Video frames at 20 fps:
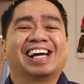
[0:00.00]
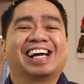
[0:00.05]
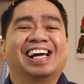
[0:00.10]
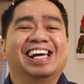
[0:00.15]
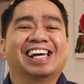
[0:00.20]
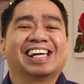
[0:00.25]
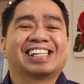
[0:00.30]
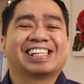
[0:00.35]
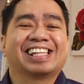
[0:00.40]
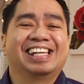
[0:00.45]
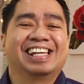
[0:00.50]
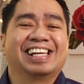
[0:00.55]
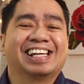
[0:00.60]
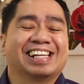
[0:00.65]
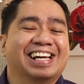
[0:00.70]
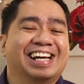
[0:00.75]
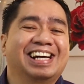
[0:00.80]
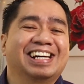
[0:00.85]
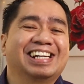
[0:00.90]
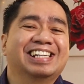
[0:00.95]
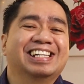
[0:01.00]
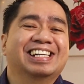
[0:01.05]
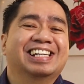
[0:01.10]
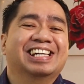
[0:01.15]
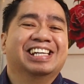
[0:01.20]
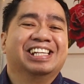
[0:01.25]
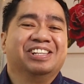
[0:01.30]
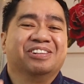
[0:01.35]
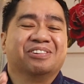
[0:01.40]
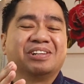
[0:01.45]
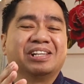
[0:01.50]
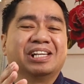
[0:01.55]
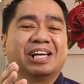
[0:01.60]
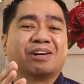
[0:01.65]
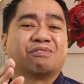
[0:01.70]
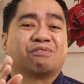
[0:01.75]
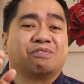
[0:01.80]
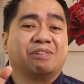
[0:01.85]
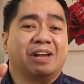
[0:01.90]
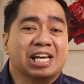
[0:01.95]
Kaya talagang nung
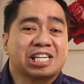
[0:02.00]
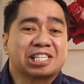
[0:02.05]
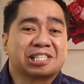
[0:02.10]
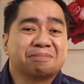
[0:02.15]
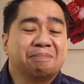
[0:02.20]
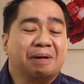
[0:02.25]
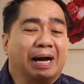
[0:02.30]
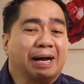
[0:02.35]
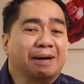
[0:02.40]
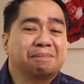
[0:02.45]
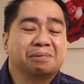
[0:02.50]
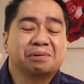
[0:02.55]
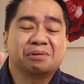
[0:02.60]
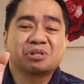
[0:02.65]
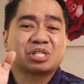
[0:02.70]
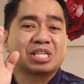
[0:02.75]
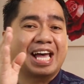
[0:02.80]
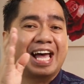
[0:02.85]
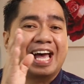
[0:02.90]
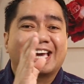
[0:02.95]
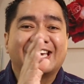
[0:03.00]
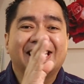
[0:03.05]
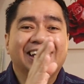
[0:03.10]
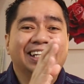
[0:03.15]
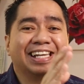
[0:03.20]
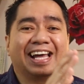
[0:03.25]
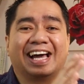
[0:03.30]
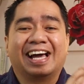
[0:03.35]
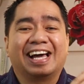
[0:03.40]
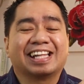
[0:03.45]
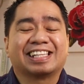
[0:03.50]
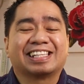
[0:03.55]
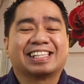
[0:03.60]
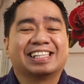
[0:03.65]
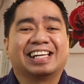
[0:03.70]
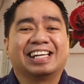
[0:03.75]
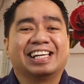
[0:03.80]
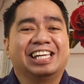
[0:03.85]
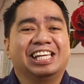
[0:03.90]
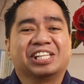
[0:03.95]
nag-flashback po sa akin lahat
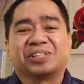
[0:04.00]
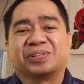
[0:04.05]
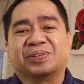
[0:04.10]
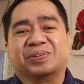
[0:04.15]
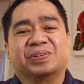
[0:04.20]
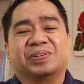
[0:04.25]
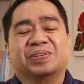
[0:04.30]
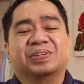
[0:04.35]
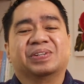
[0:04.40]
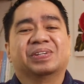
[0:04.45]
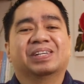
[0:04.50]
ng ito,